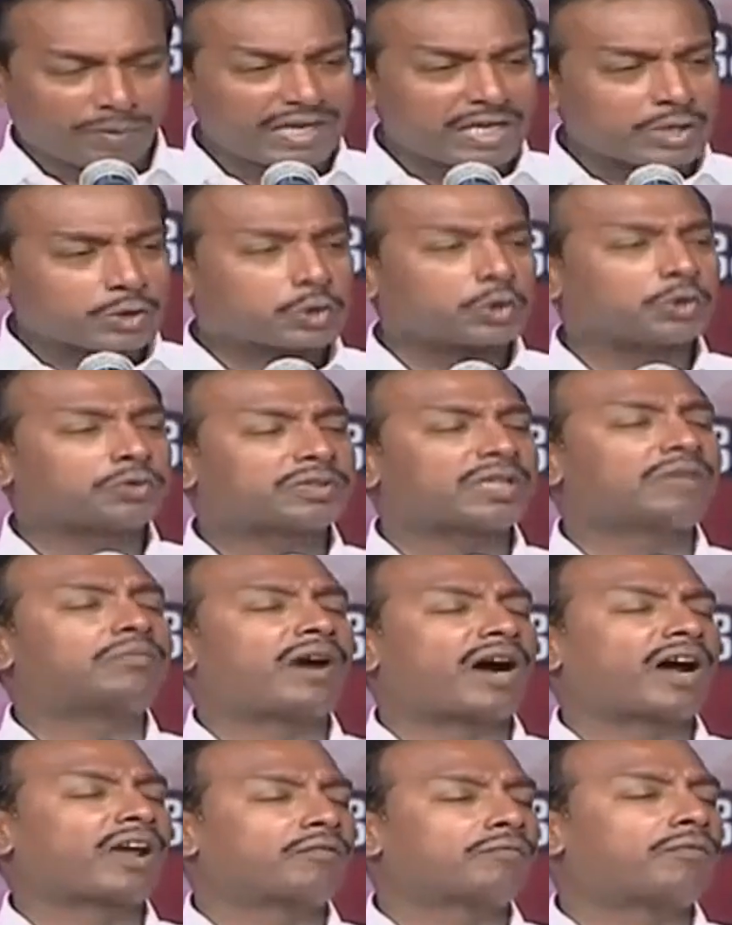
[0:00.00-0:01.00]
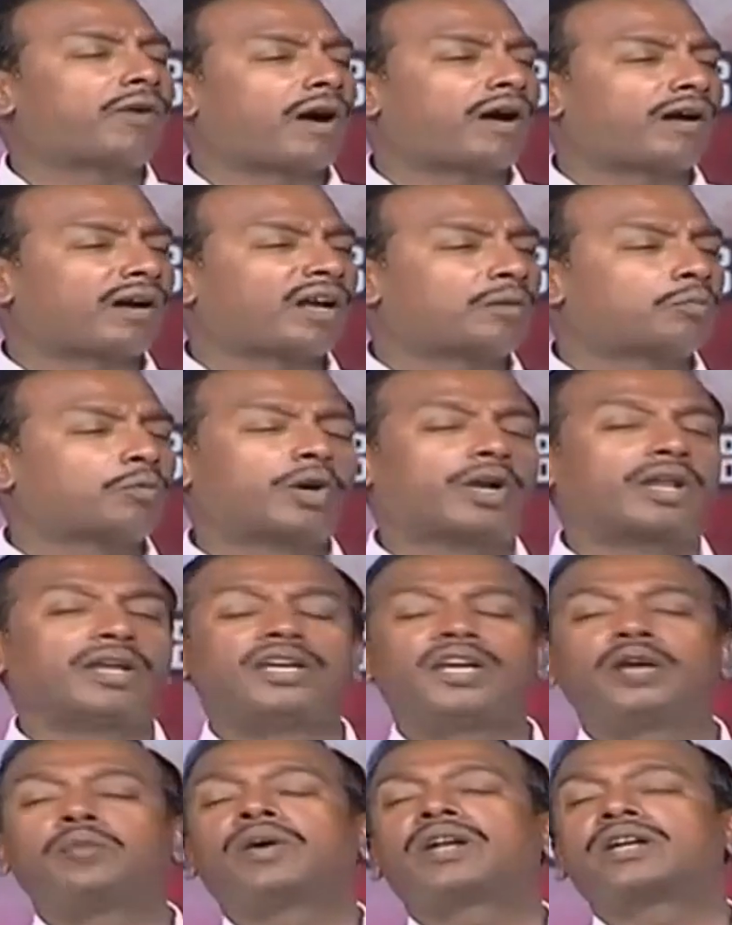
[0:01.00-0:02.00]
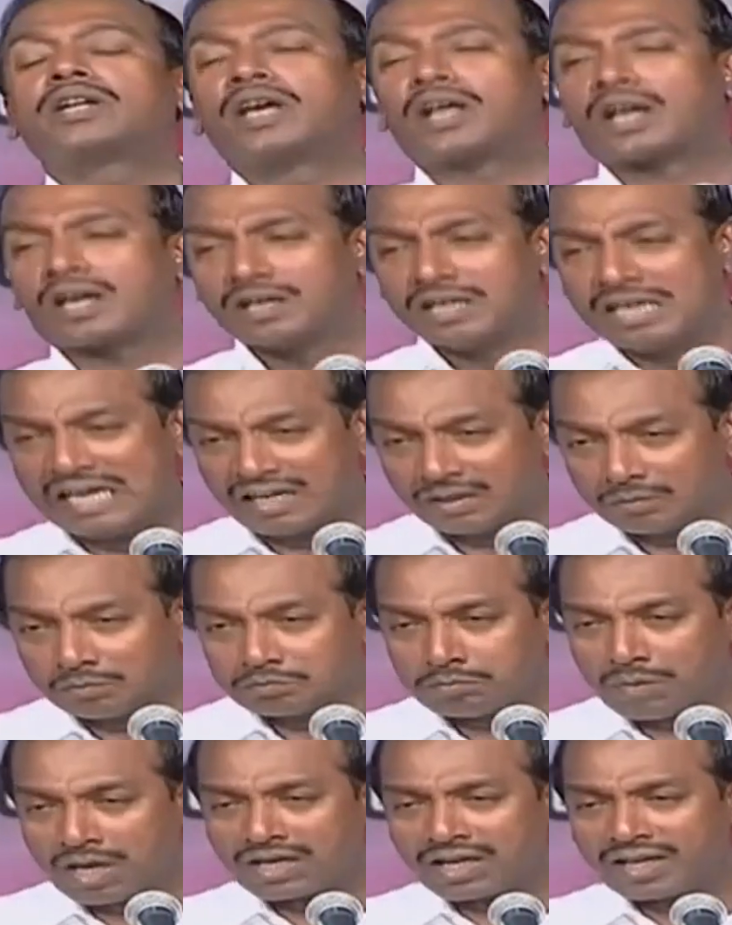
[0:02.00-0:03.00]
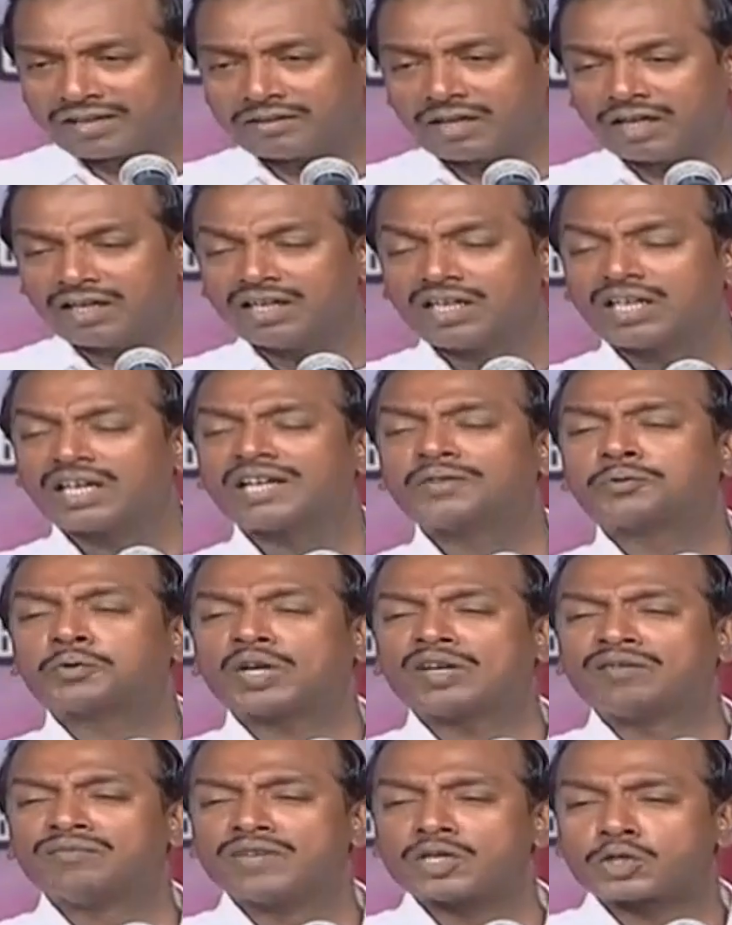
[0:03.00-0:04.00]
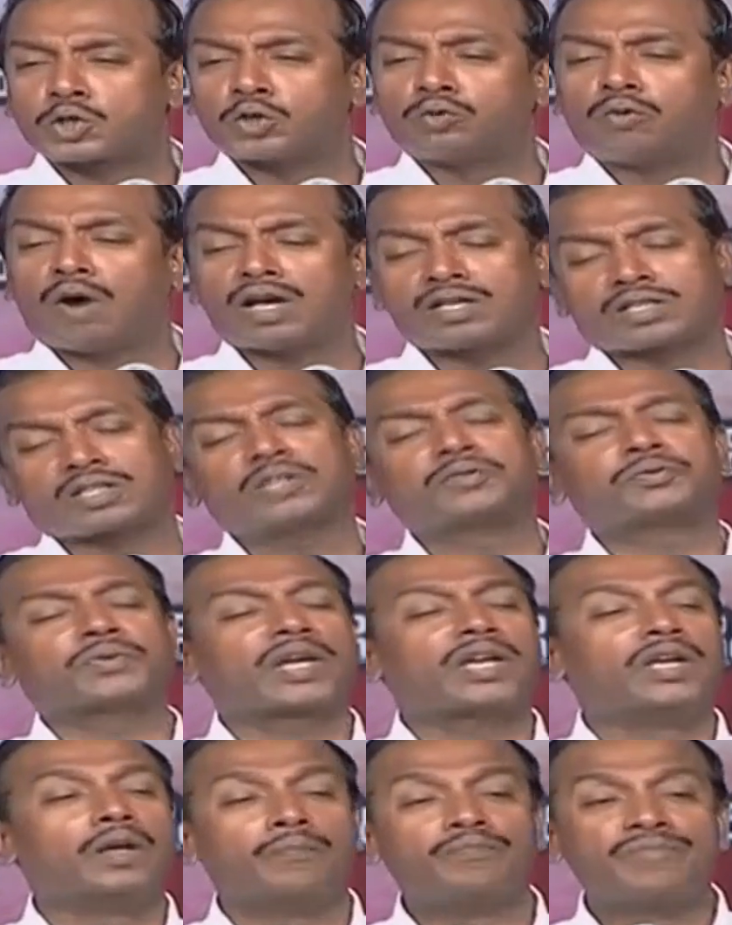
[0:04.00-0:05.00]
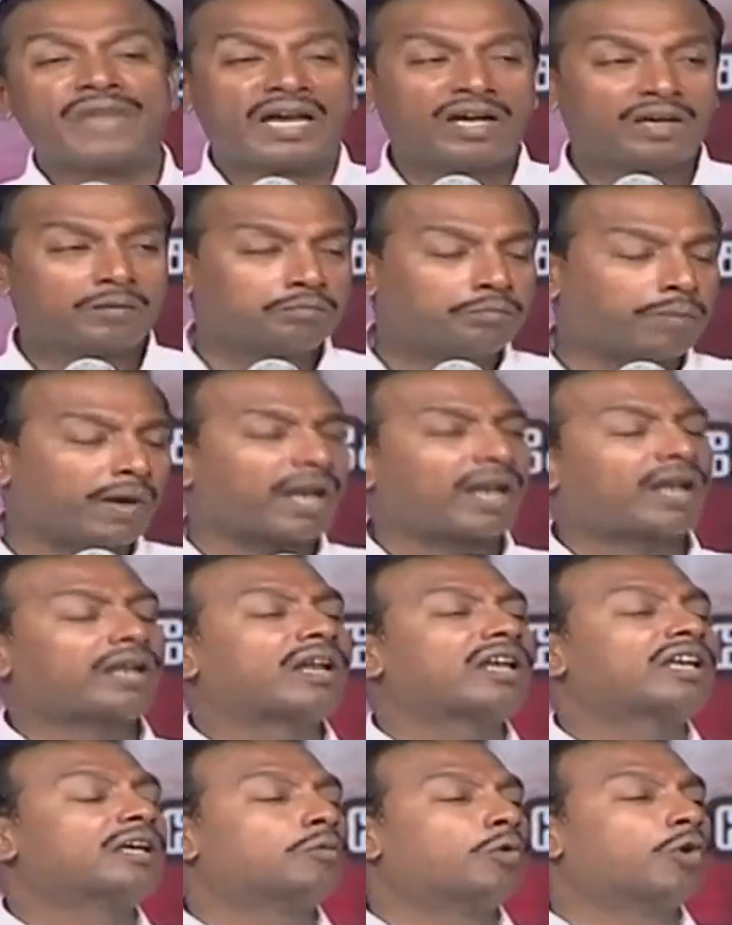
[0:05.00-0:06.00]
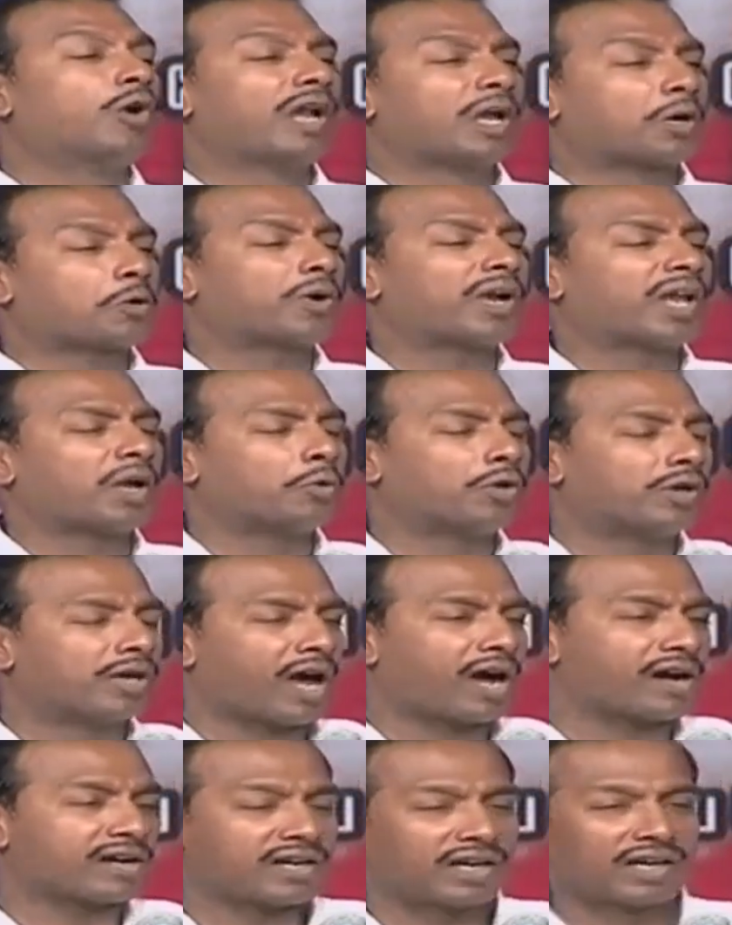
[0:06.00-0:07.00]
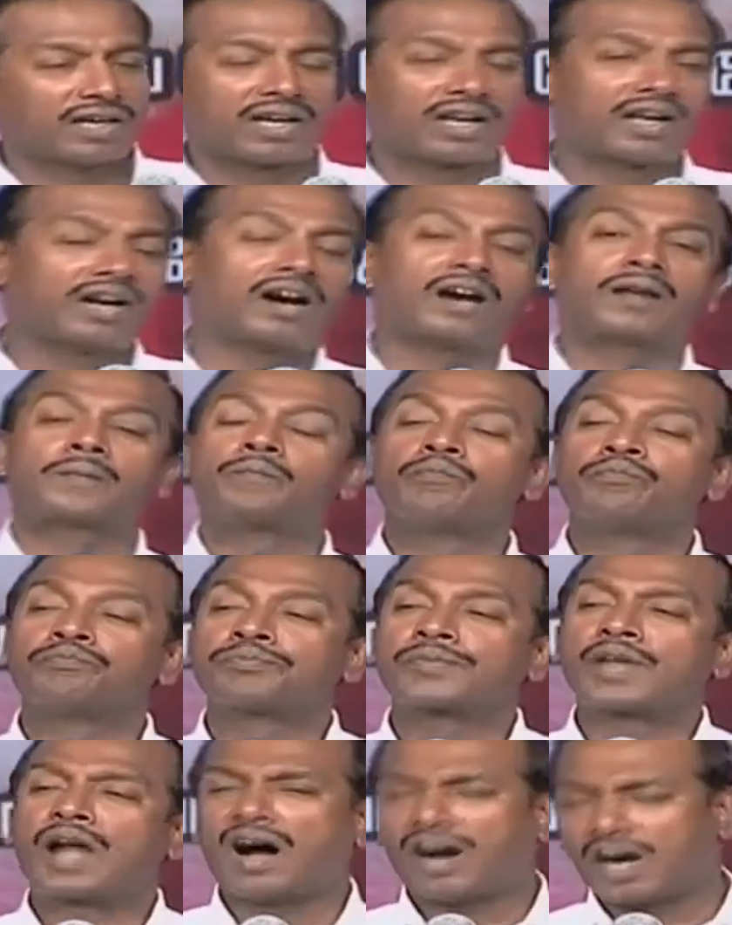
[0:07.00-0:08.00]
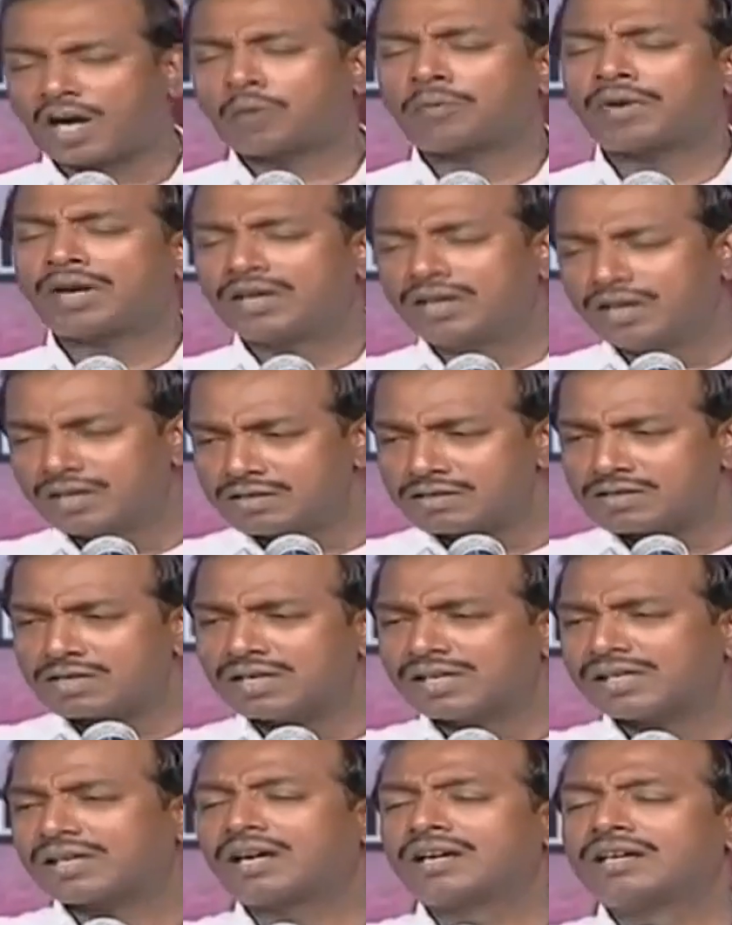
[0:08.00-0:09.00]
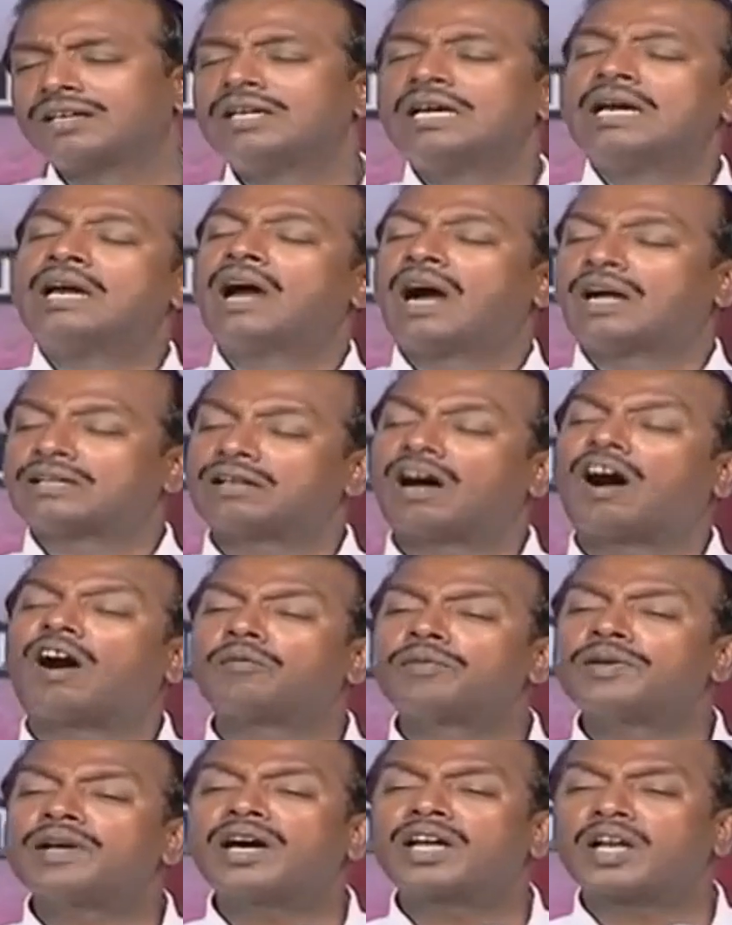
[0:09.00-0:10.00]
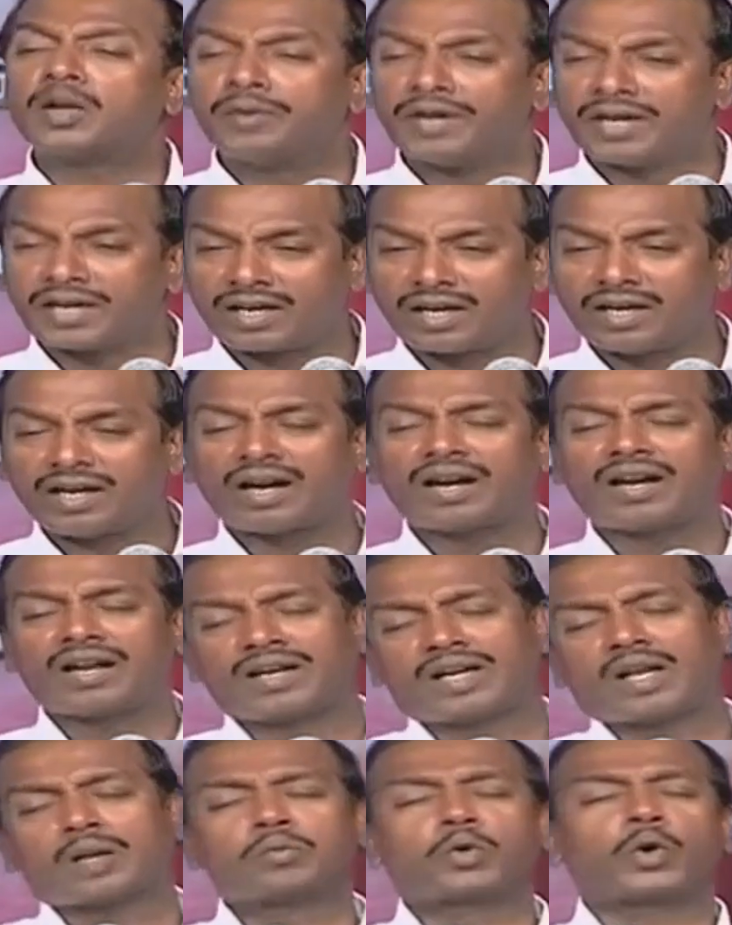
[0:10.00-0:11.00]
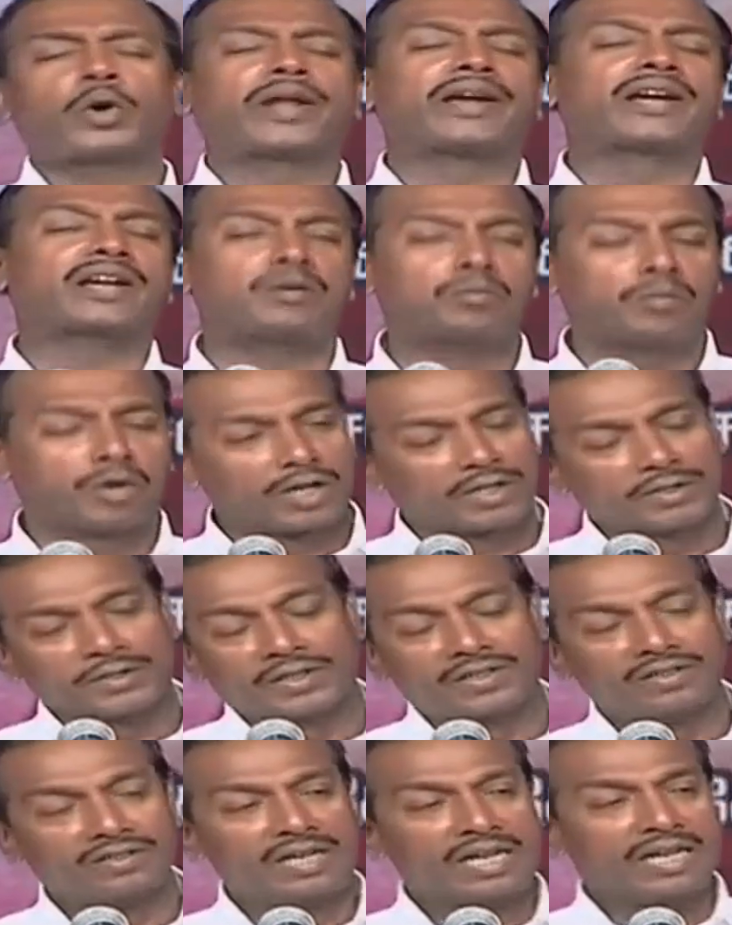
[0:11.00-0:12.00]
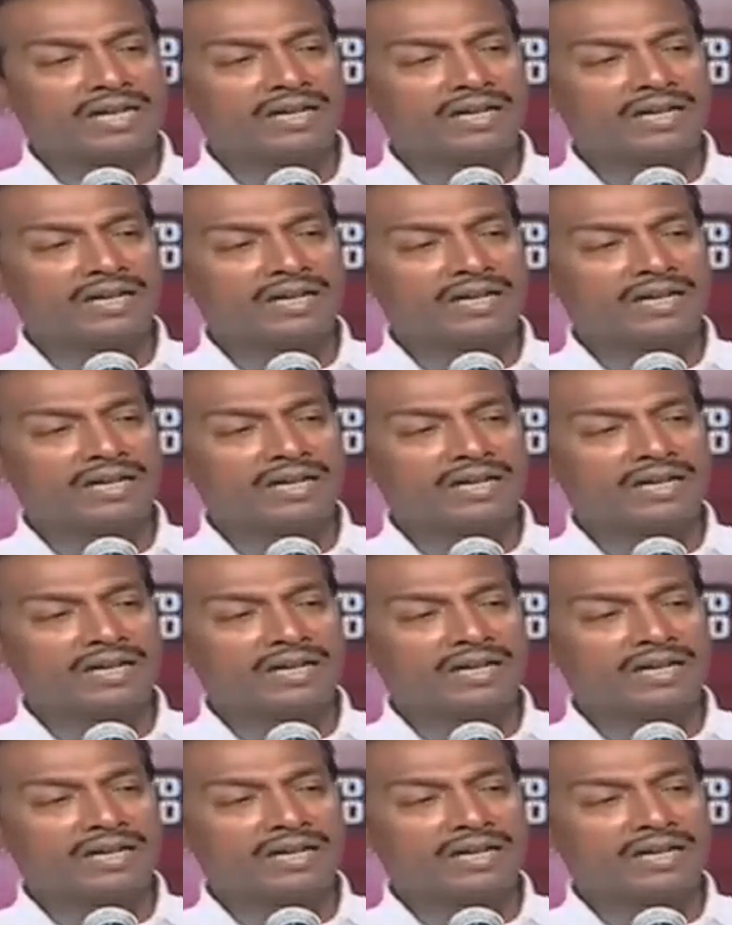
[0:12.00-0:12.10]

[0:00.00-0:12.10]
பரிசுத்தமாய் வாழ முடியும் என்கிற மன தைரியத்தையும் விசுவாசத்தையும் பலனையும் உங்களுக்குள்ளே உண்டாக்குகிறார் ஆகவே இன்றைக்கு அந்த ஆவியானவருக்கு நீங்கள் இடம் கொடுக்கும் பொழுது